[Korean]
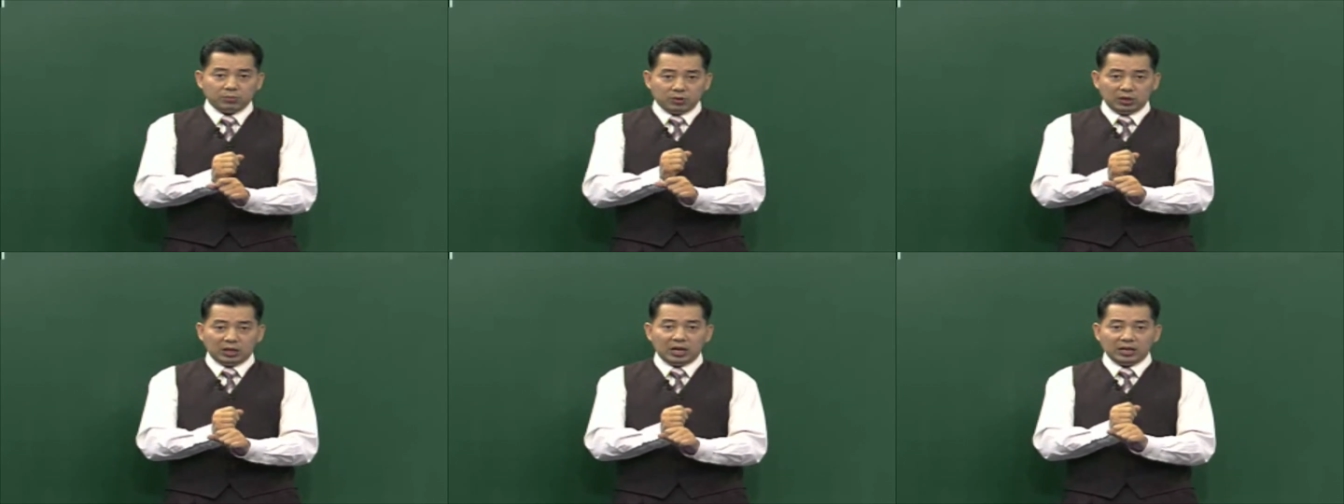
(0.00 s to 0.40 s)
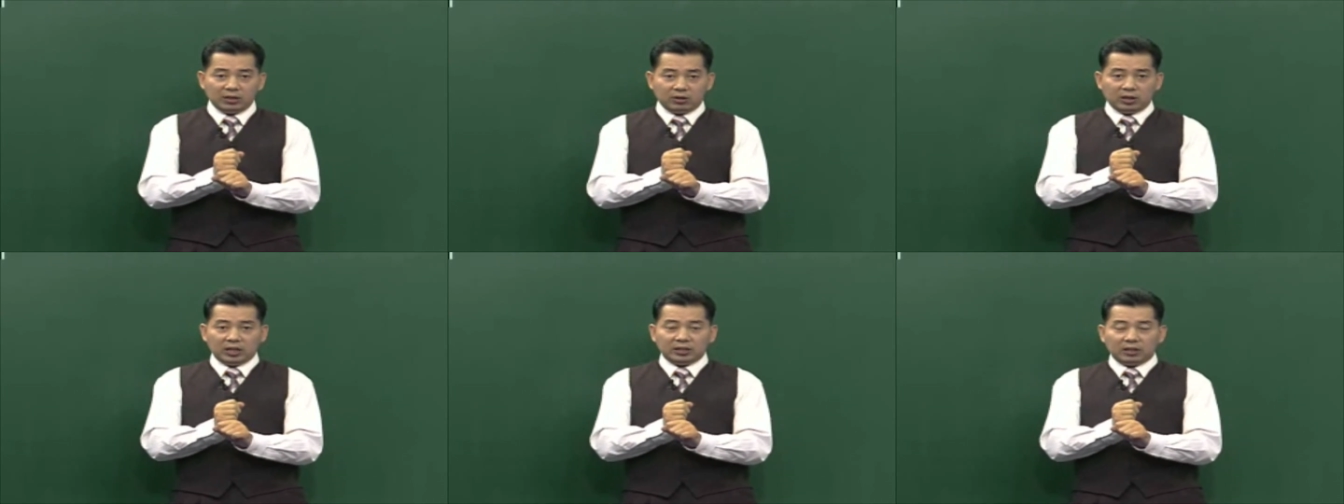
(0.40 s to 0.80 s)
변화가
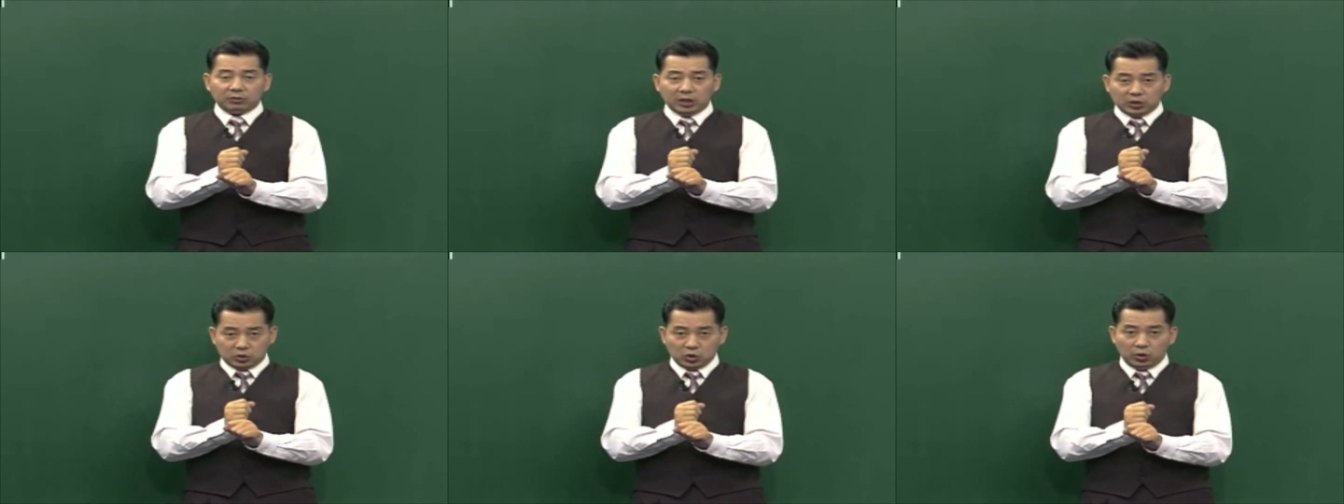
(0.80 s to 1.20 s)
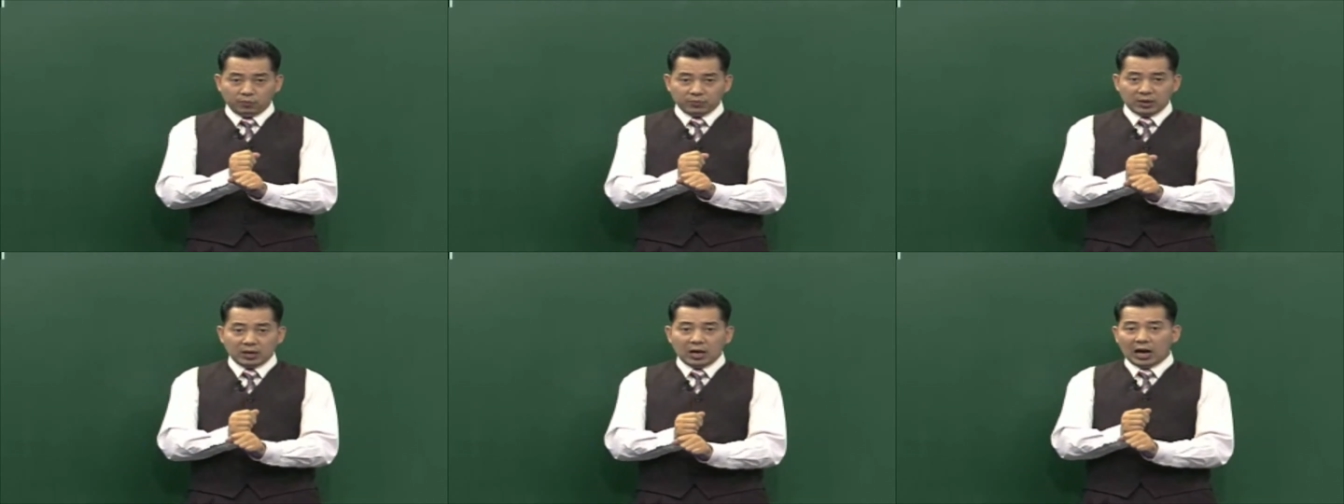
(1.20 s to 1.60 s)
일어난다고
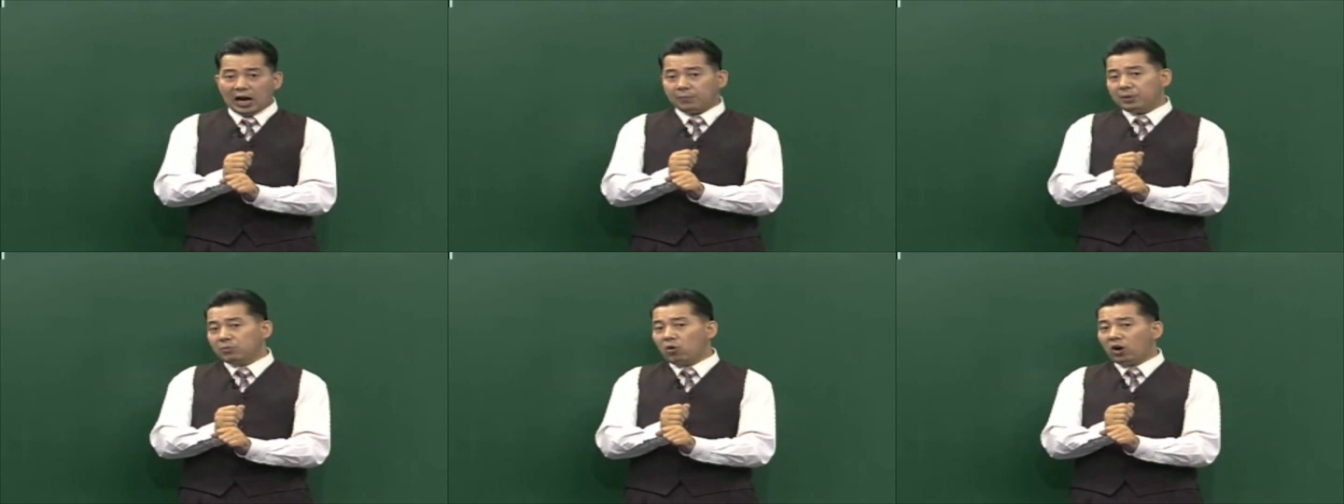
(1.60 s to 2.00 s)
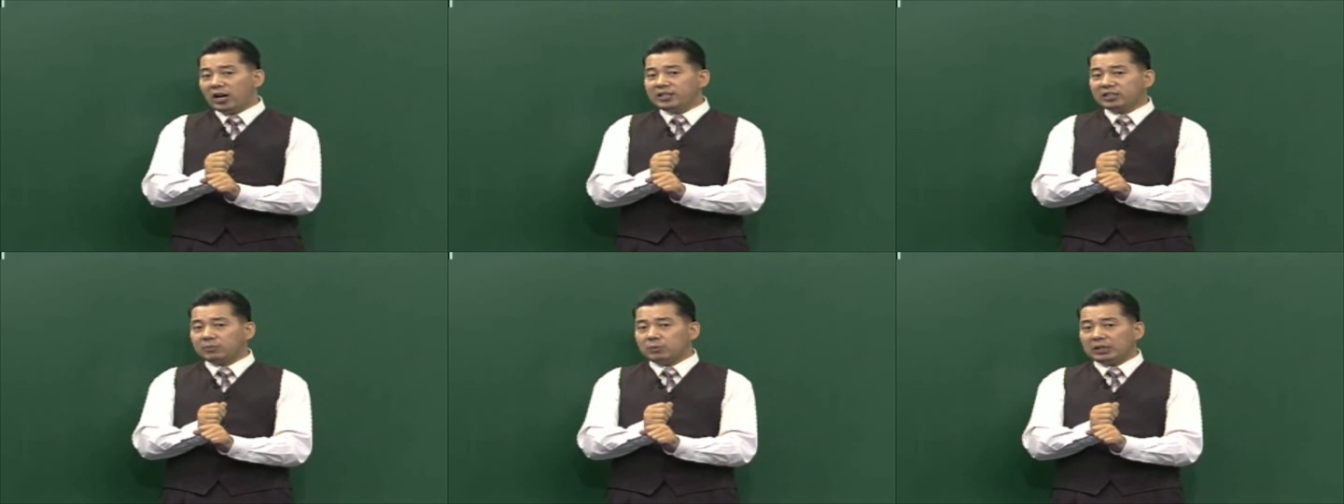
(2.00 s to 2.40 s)
했죠. 합이 뭐가
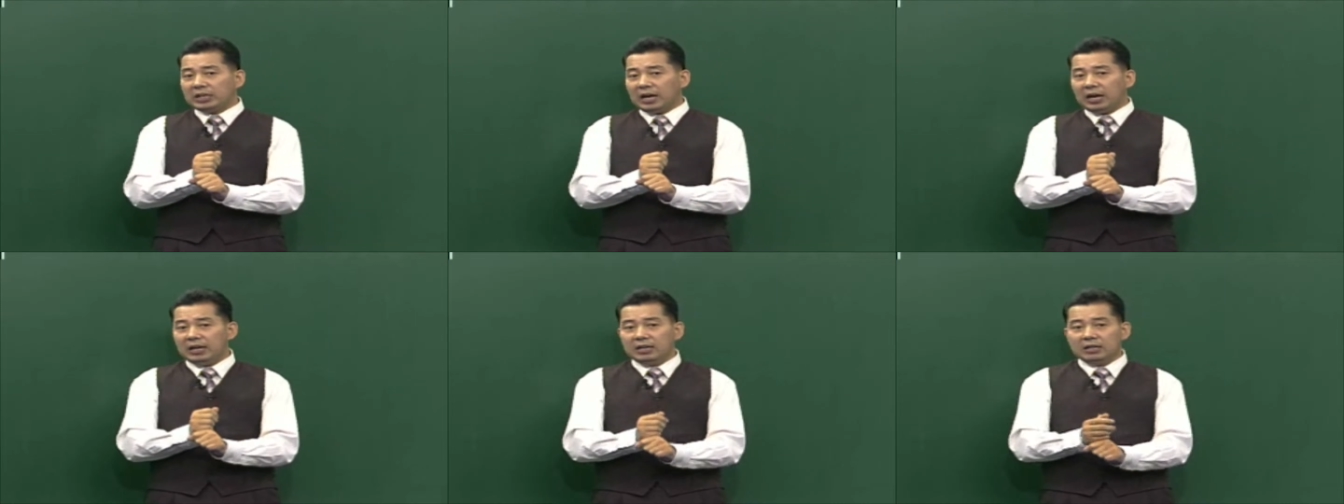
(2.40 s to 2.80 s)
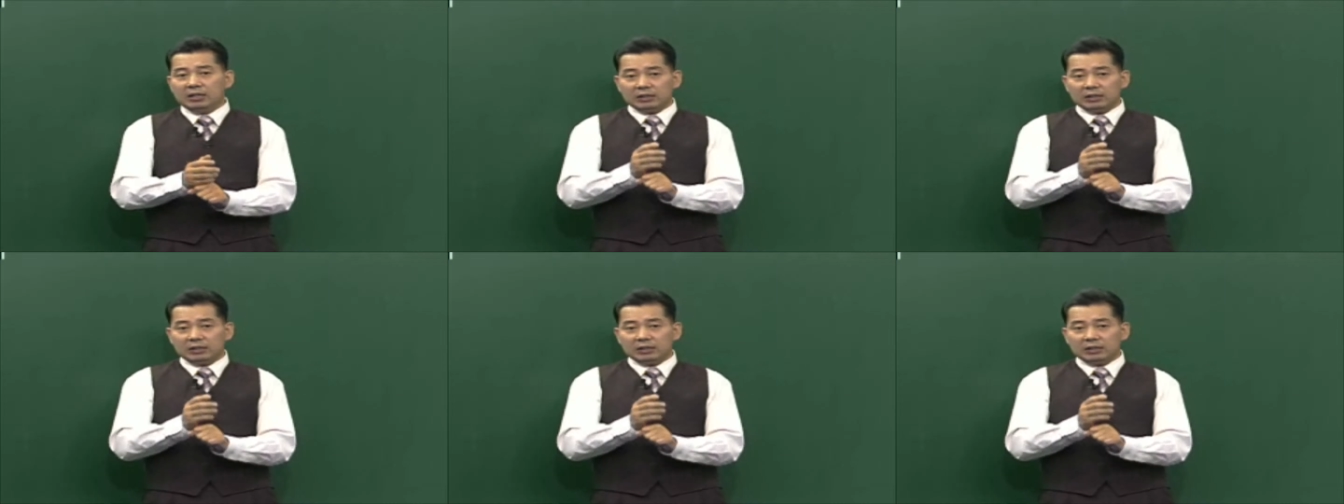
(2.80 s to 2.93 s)
있습니까?